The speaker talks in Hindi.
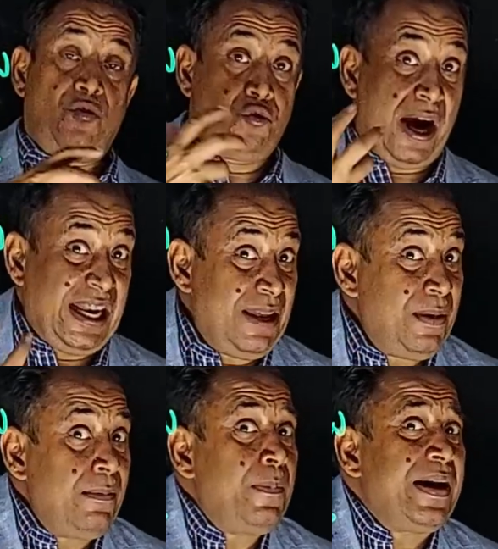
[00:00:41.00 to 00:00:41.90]
वाइले
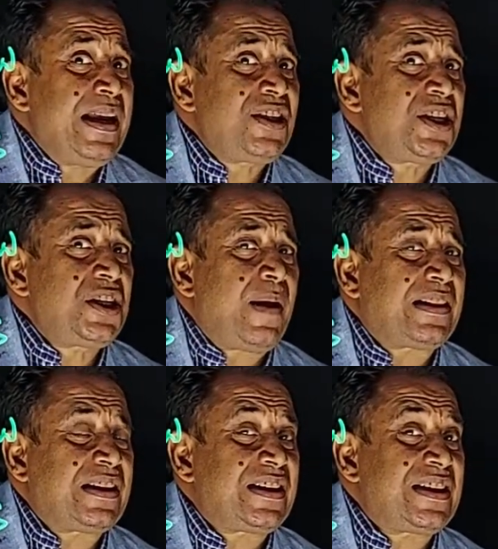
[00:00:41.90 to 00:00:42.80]
में भी बड़ी अच्छी अच्छी
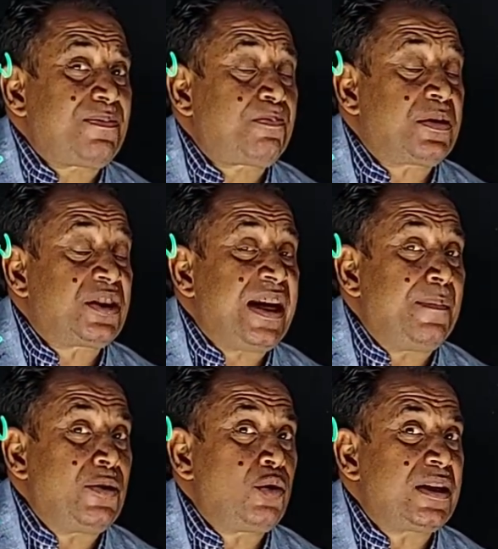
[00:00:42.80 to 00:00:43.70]
बातें जैसे सी
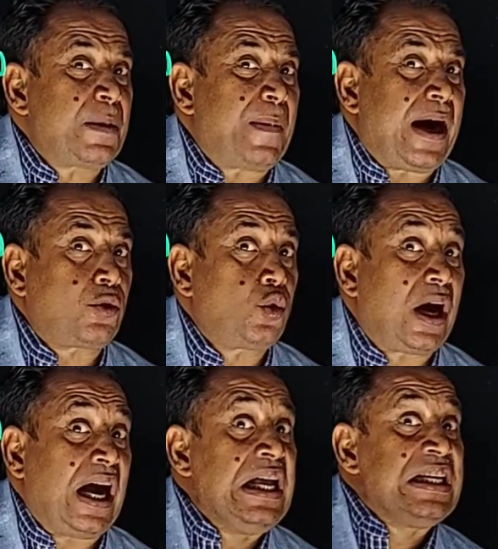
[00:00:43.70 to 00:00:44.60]
एम ए यू एस ए पार्ट टू
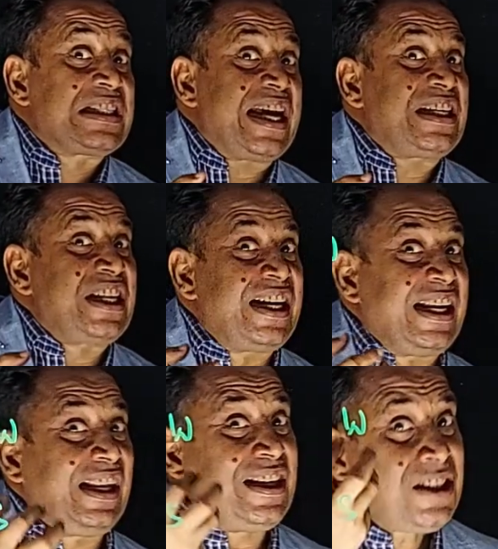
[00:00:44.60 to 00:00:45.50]
का सेक्शन
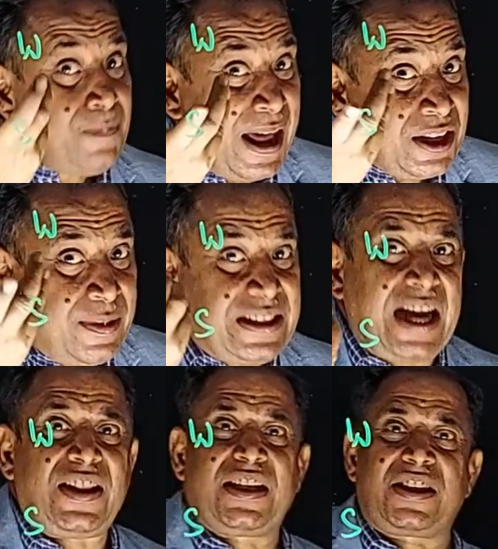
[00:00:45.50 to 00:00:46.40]
डी रिस्क मैनेजमेंट
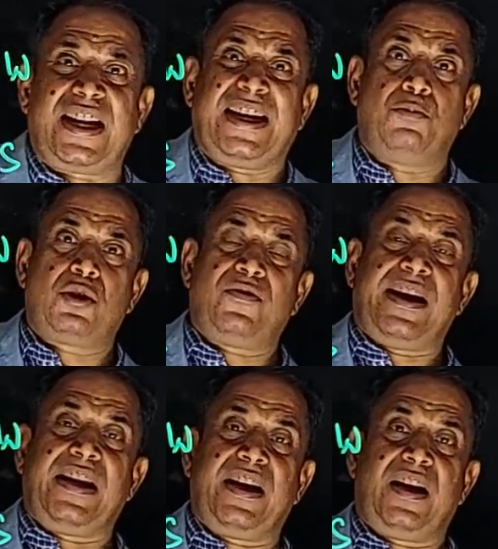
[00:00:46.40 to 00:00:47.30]
ज़्यादा अच्छा लगा मुझे
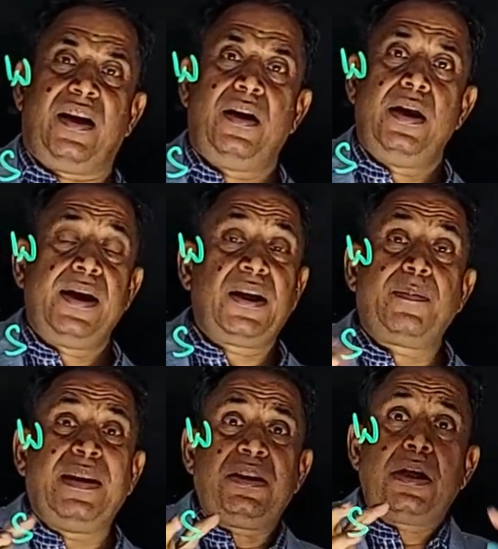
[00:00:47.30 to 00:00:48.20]
वाइले का इट
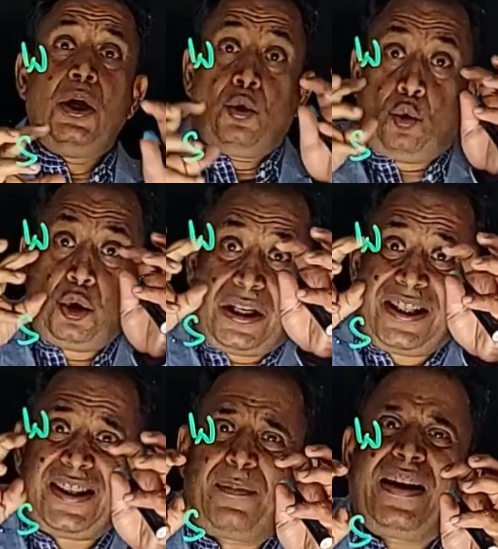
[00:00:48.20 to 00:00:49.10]
मीन्स कुछ
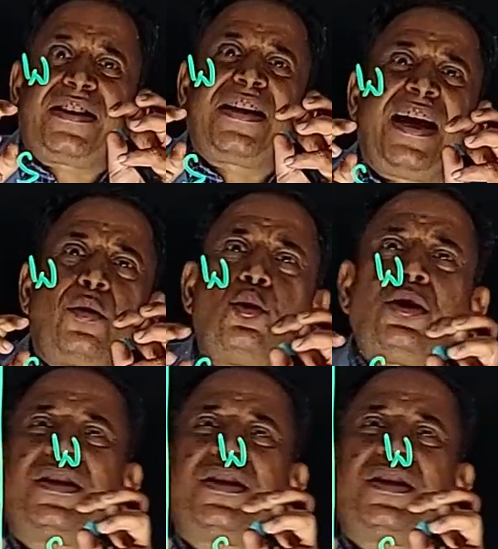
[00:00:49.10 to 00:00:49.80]
किसी में अच्छा है कुछ